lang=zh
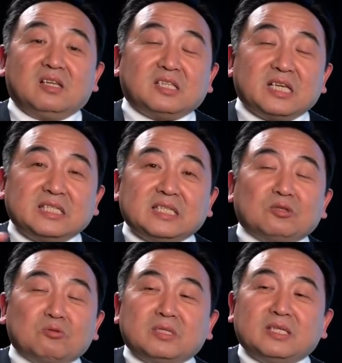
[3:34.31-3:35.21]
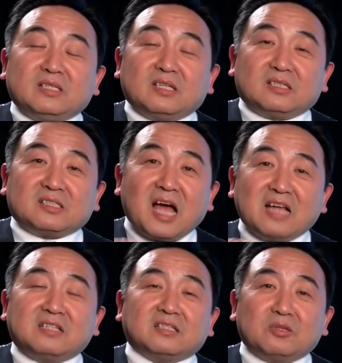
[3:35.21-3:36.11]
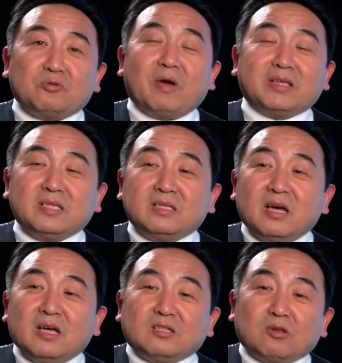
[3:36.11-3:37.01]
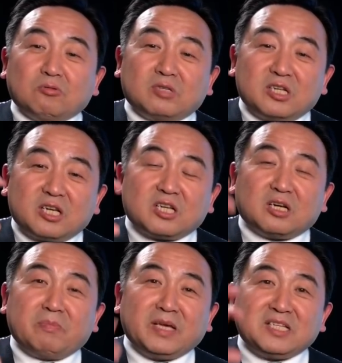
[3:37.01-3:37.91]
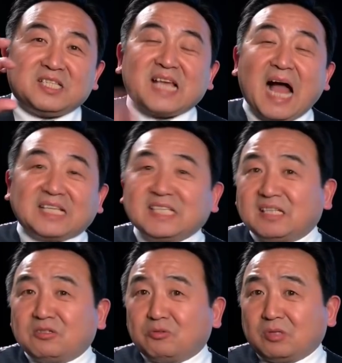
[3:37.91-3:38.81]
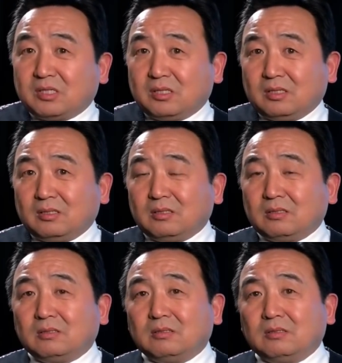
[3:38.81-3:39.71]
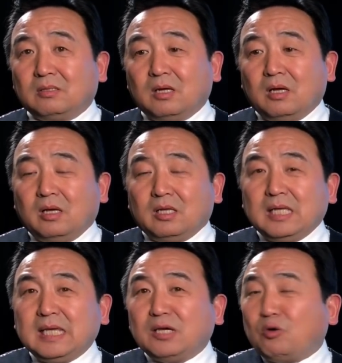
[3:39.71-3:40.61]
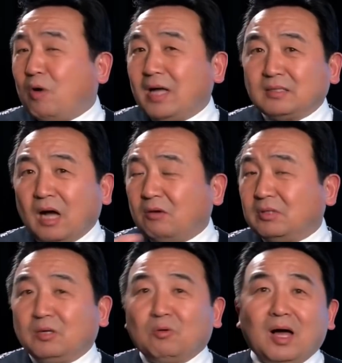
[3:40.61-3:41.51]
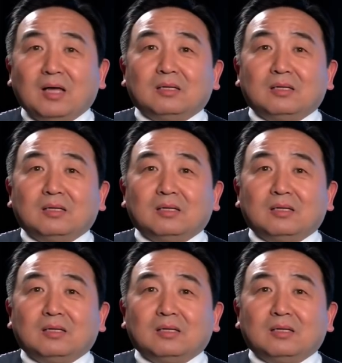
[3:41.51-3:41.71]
这些东西的产生的原因都是生命下贱所致，一环套一环。”